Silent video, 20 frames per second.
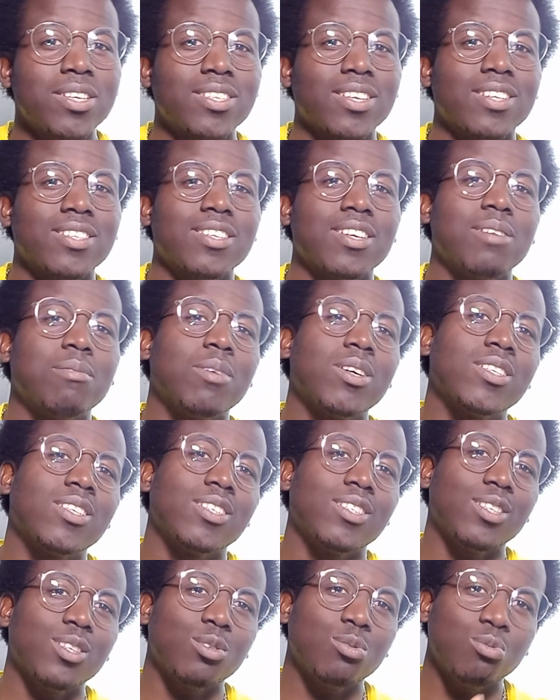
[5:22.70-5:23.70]
essentiellement,
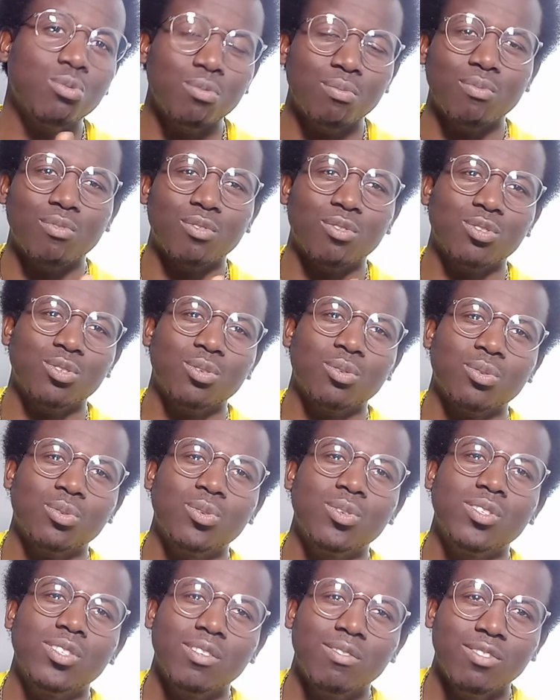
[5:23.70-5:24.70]
c'était tout pour
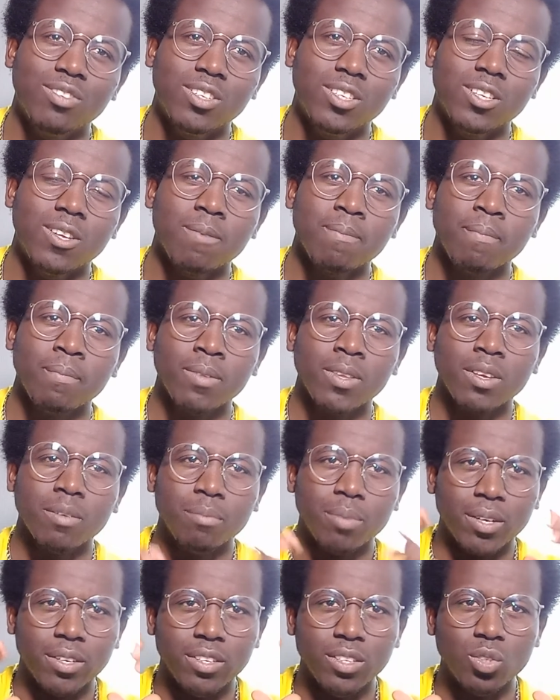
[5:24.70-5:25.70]
aujourd'hui. Je vous dis
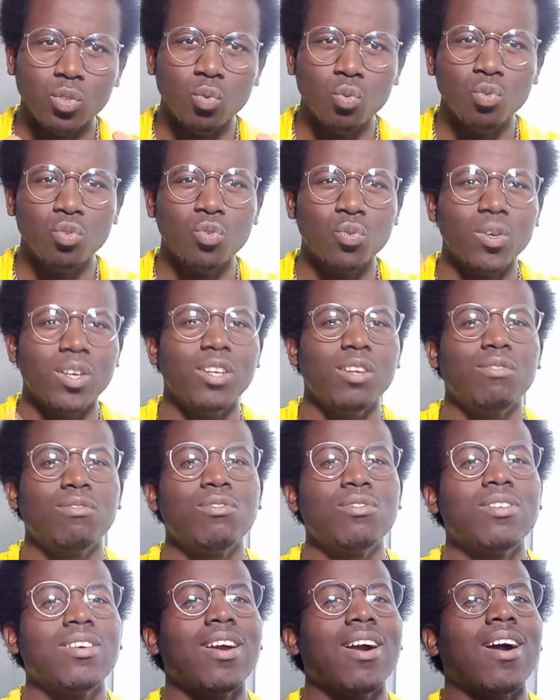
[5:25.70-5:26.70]
Prenez tout soin de
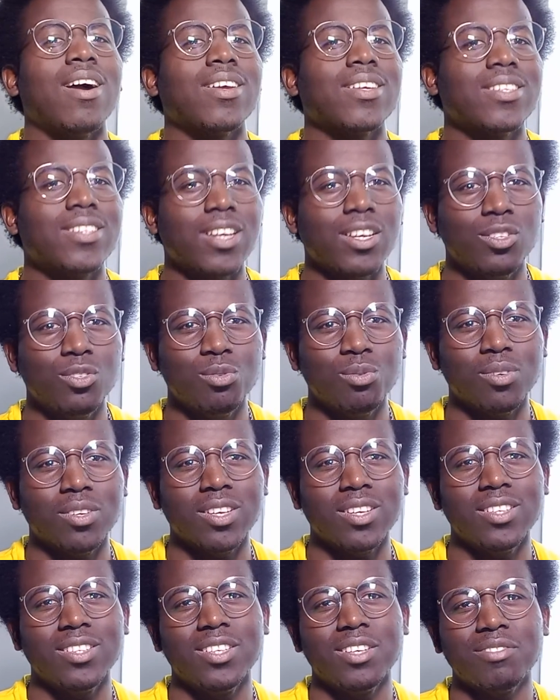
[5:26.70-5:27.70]
vous car chaque jour
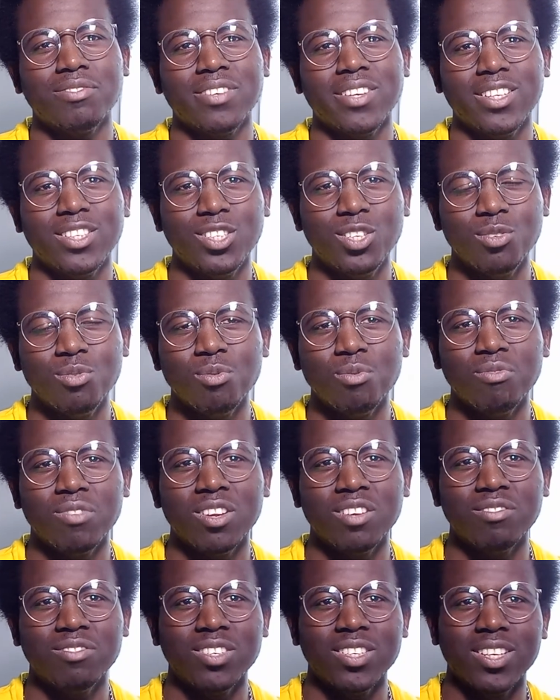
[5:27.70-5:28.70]
que Dieu fait est une
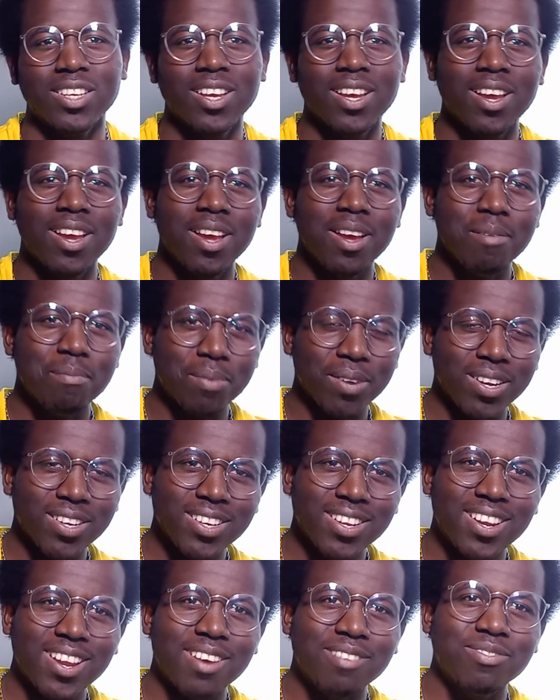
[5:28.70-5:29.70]
nouvelle vie.
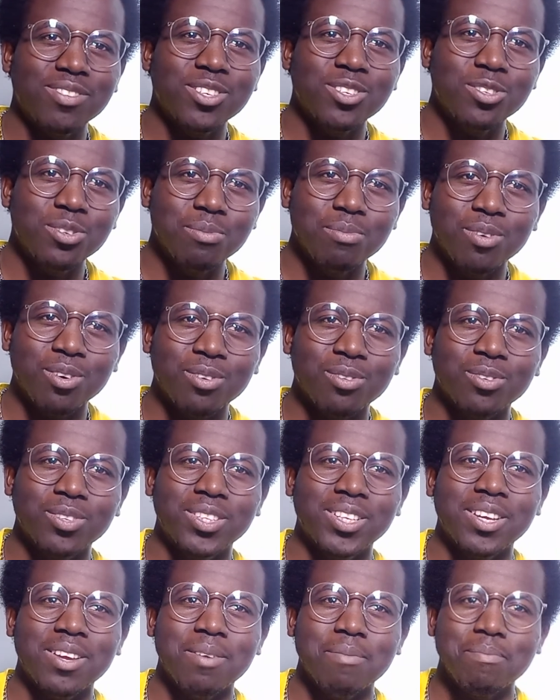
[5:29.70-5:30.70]
Prenez la vie du bon
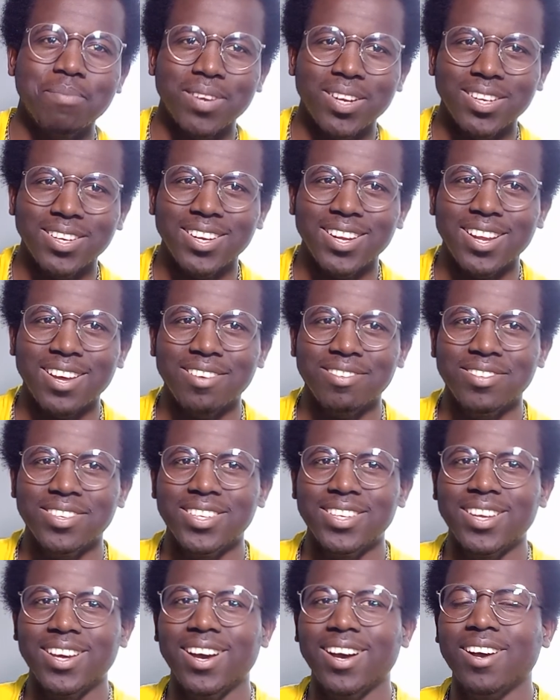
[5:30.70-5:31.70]
côté, prenez la
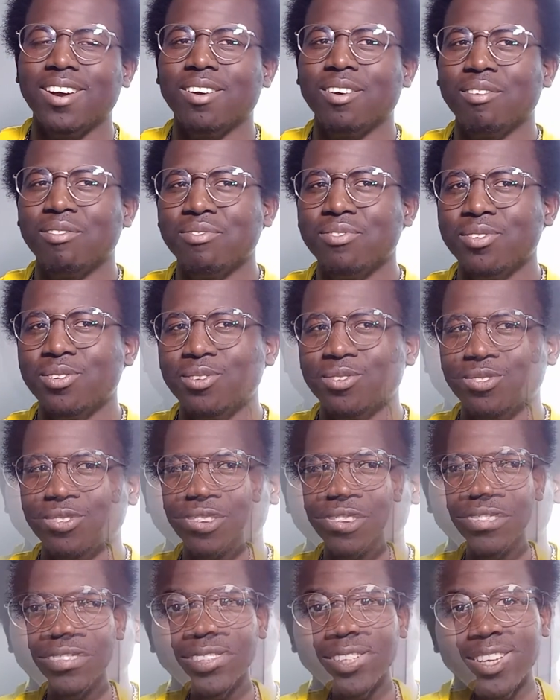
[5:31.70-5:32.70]
vie en
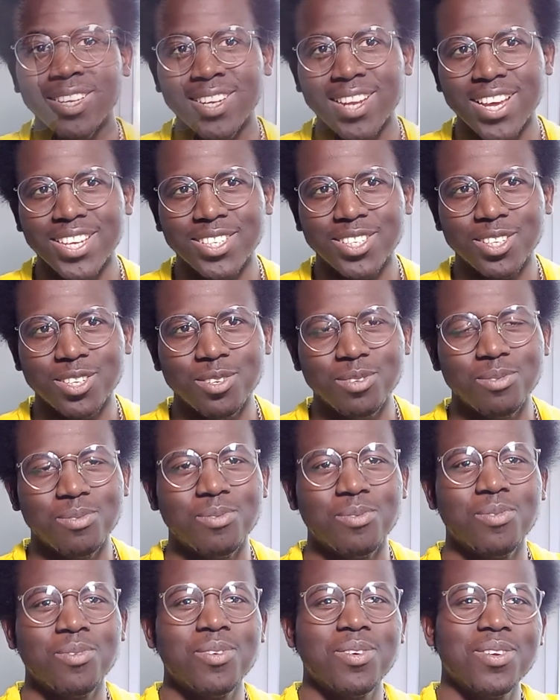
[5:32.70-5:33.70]
philosophe. And I see
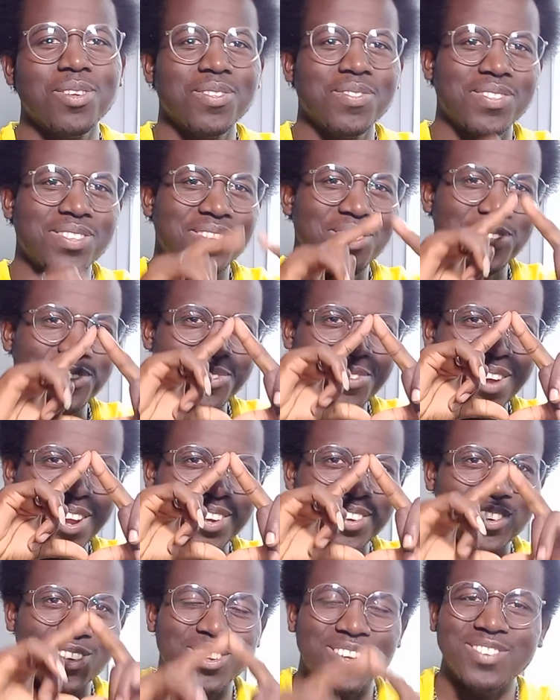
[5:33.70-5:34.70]
you,
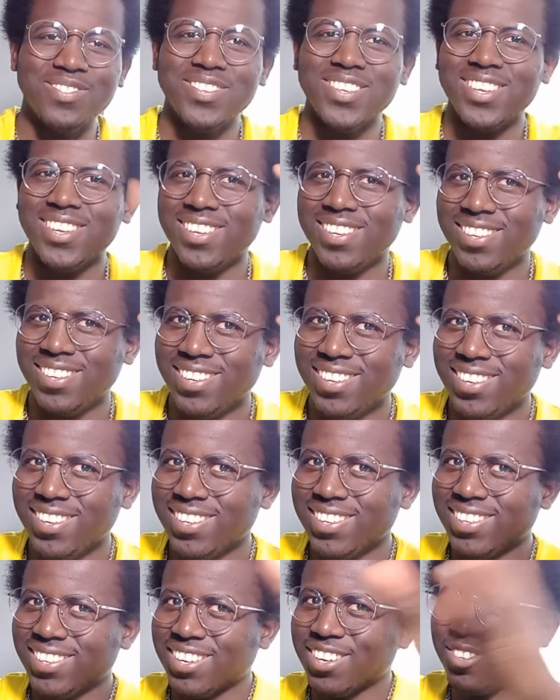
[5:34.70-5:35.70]
one love et
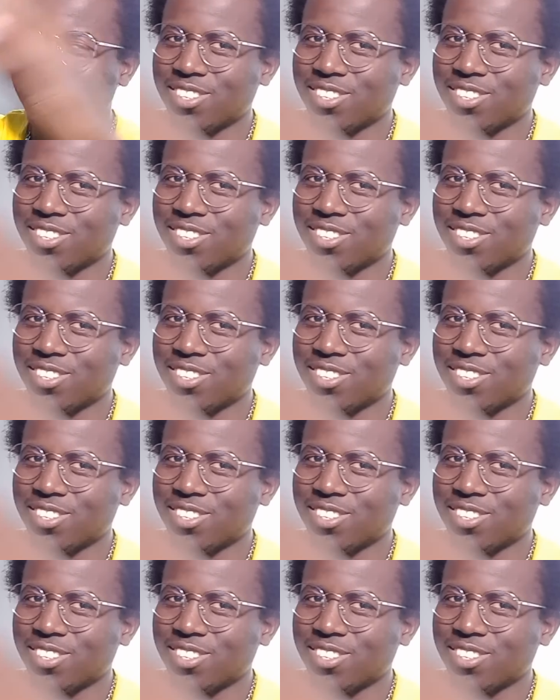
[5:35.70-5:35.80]
ciao